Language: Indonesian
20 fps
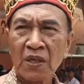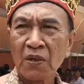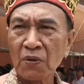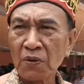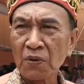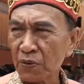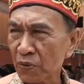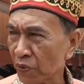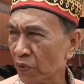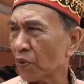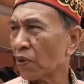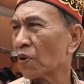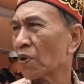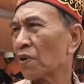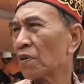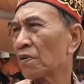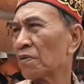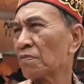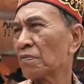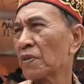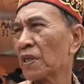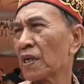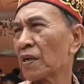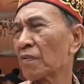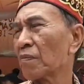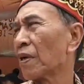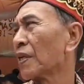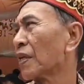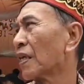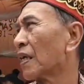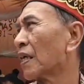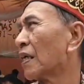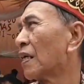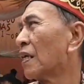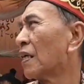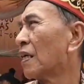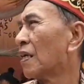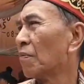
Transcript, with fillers: untuk bagaimana